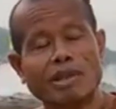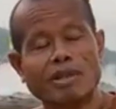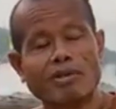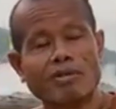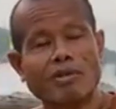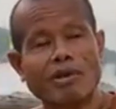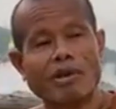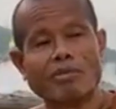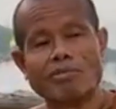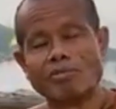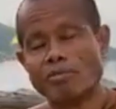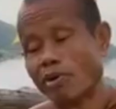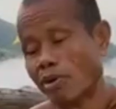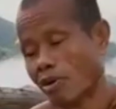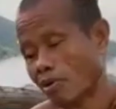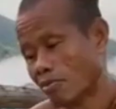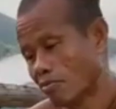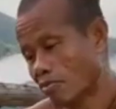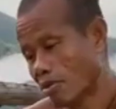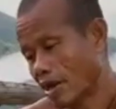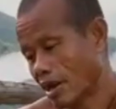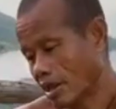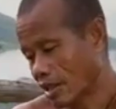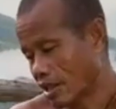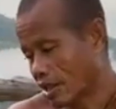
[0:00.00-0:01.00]
ไม่มีค
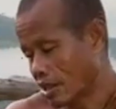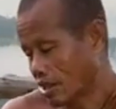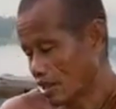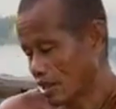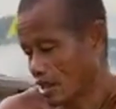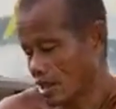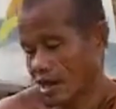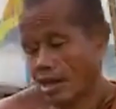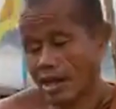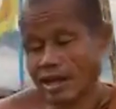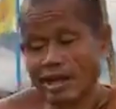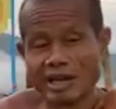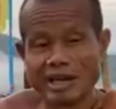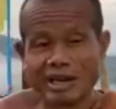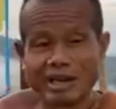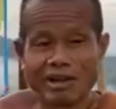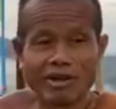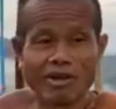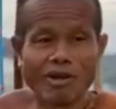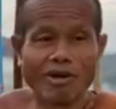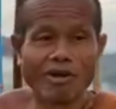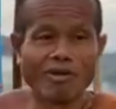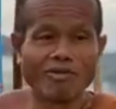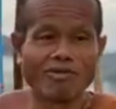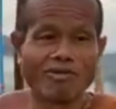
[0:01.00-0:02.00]
วามปลอดภัย
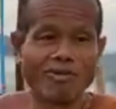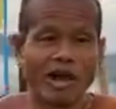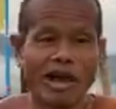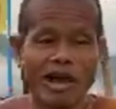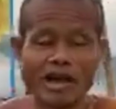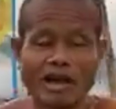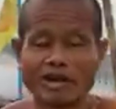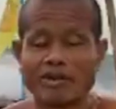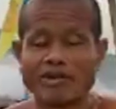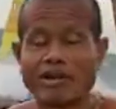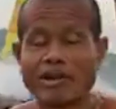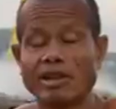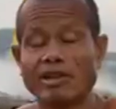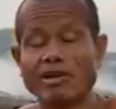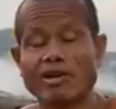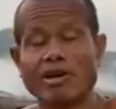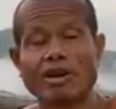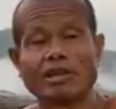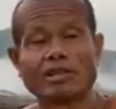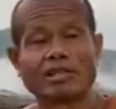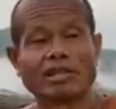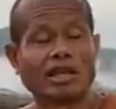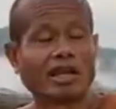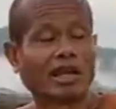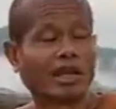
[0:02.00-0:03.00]
อันนั้นก็ฝาก
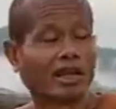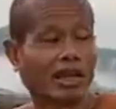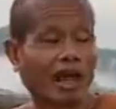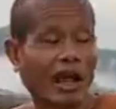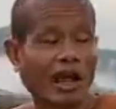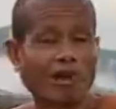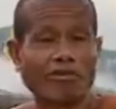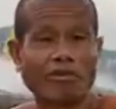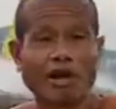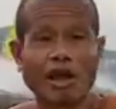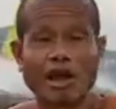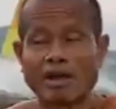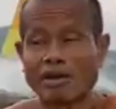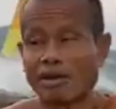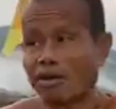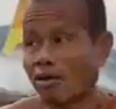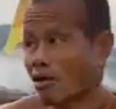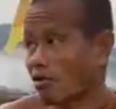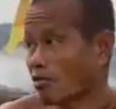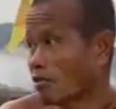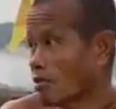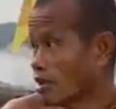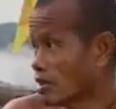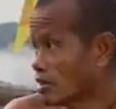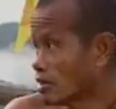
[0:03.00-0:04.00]
ไว้เนาะฉะนั้นกล่า
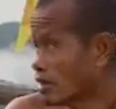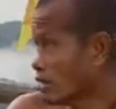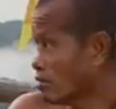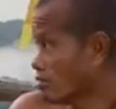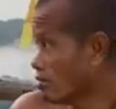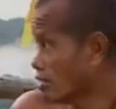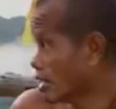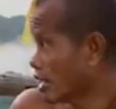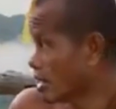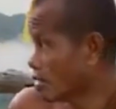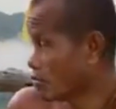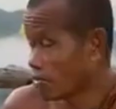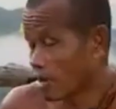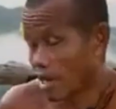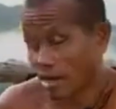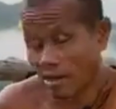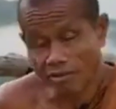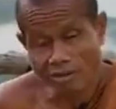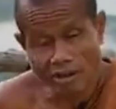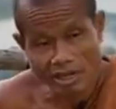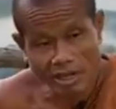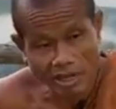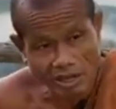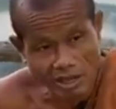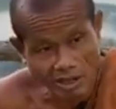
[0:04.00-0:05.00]
วมาก็ไม่ใช่เว
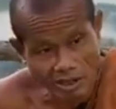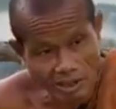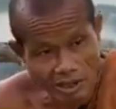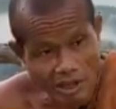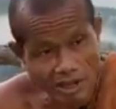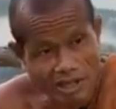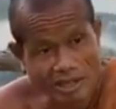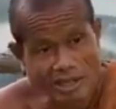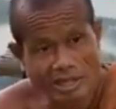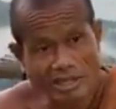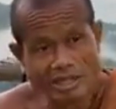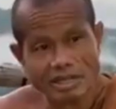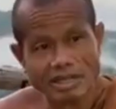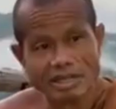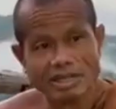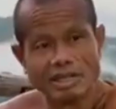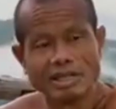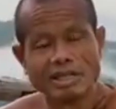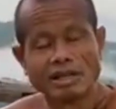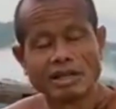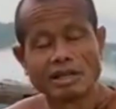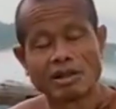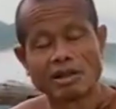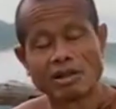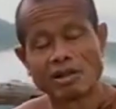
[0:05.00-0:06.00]
ลามากกว่านี้เนาะ
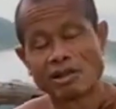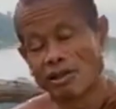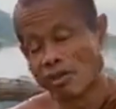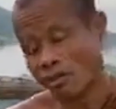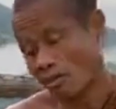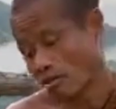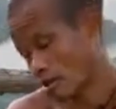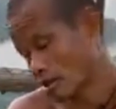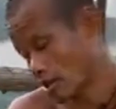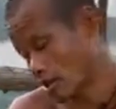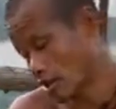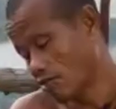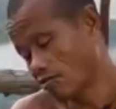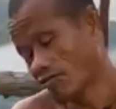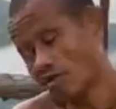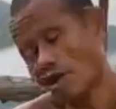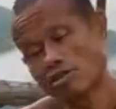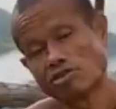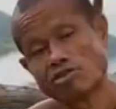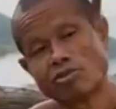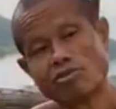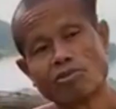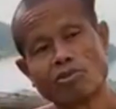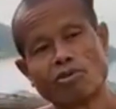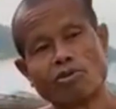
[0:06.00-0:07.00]
ก็
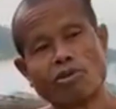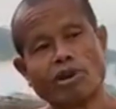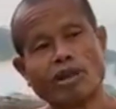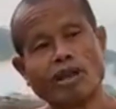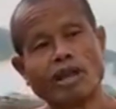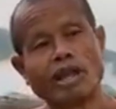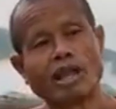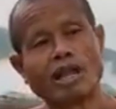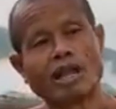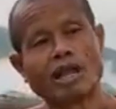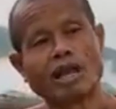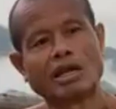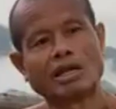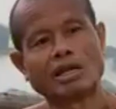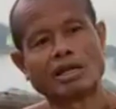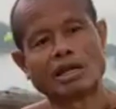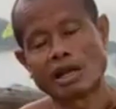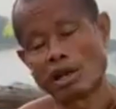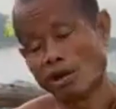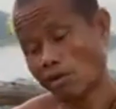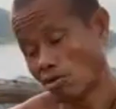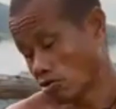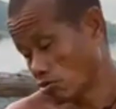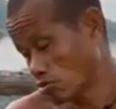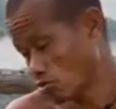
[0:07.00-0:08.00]
เห็นว่าสมควรใน
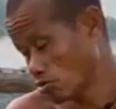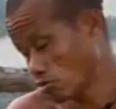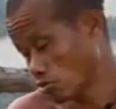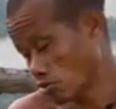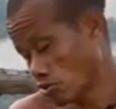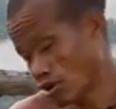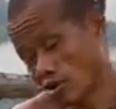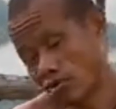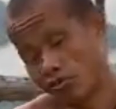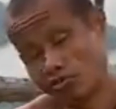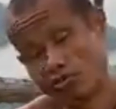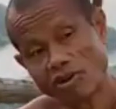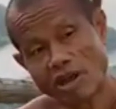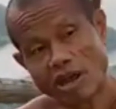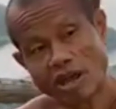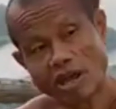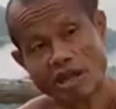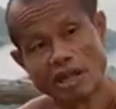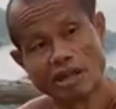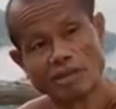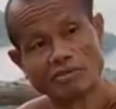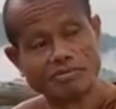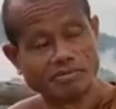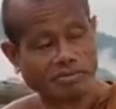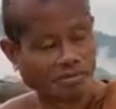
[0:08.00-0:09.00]
การเก่าสู่
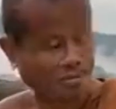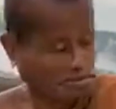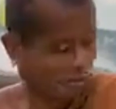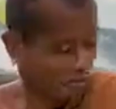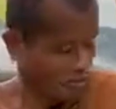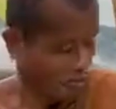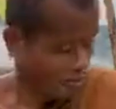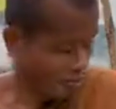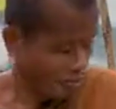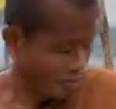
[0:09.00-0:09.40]
กันฟัง